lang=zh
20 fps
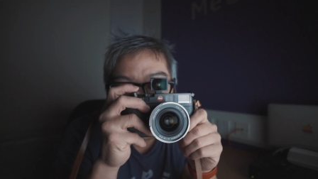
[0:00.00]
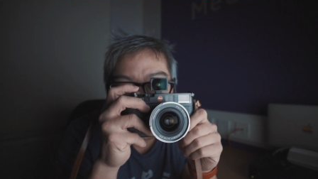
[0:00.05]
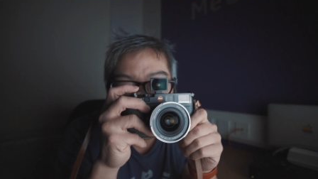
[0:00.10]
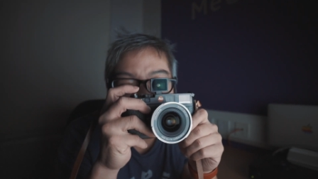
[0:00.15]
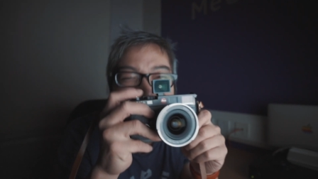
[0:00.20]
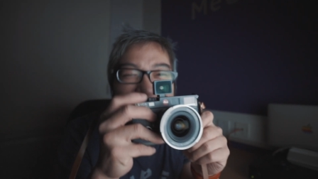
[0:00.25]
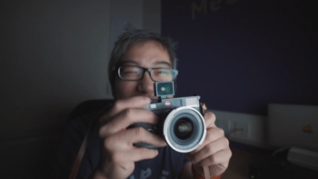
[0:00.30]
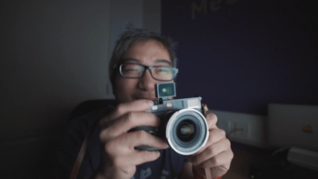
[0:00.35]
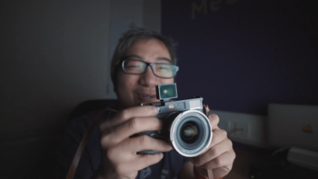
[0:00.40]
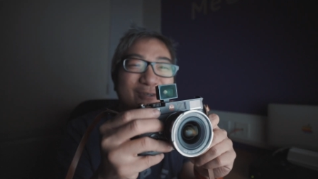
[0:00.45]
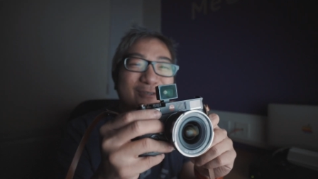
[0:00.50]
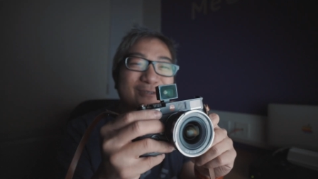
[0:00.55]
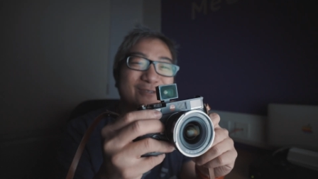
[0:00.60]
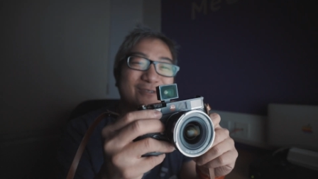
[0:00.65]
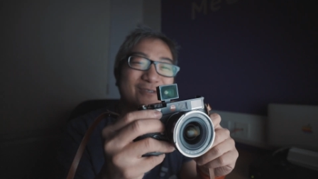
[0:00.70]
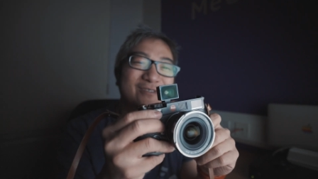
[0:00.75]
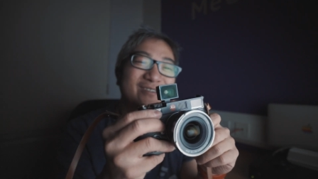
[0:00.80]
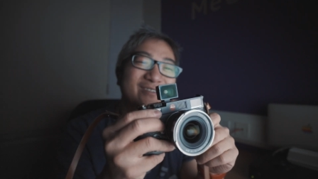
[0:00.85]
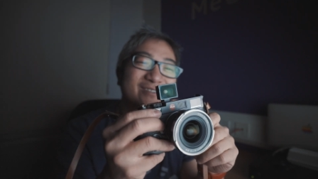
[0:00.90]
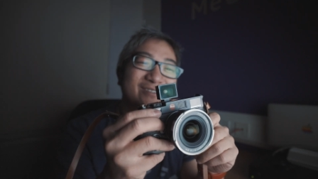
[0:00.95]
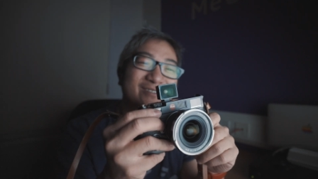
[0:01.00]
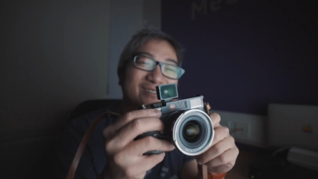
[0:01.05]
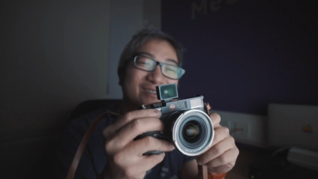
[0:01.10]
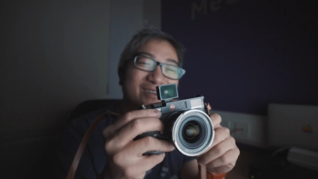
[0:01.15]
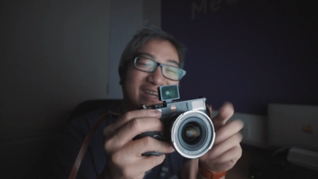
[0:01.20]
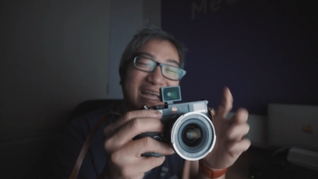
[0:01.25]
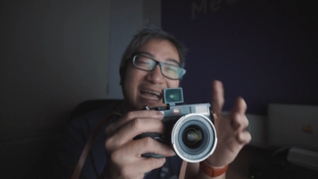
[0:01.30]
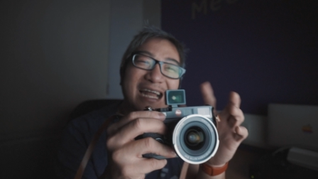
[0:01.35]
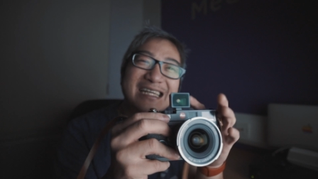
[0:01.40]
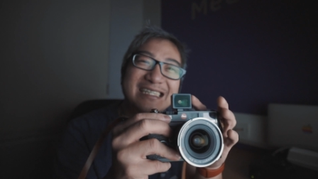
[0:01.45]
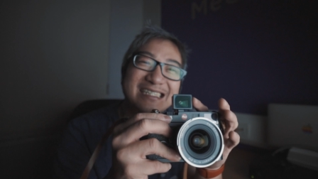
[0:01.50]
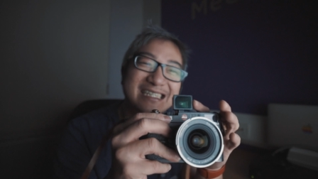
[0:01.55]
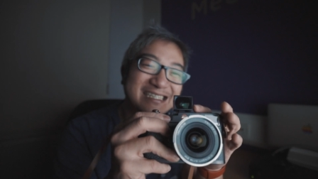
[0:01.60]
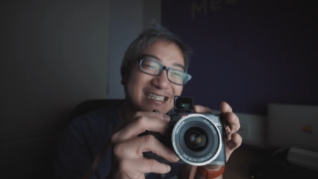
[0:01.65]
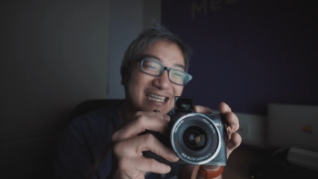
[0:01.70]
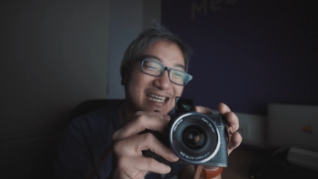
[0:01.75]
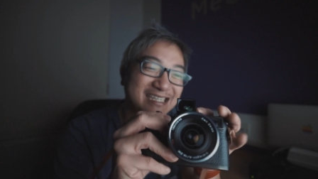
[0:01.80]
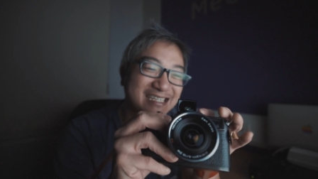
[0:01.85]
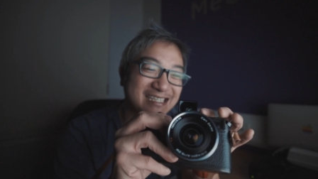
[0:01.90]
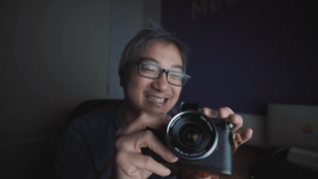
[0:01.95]
然后我看了一下
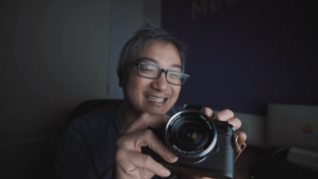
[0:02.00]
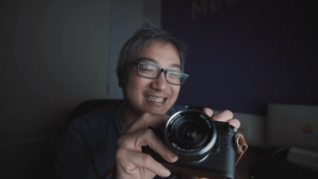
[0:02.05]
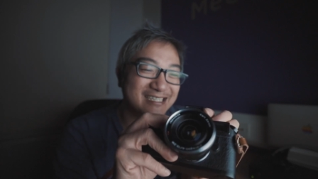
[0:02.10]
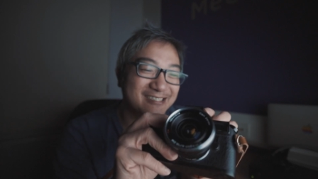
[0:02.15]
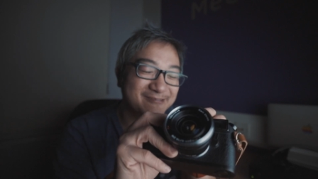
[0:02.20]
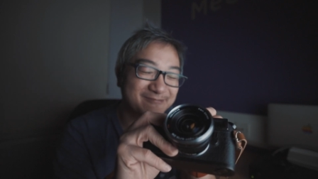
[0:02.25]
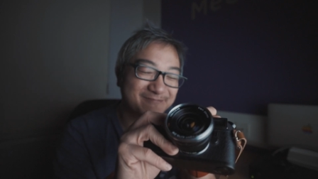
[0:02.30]
价格，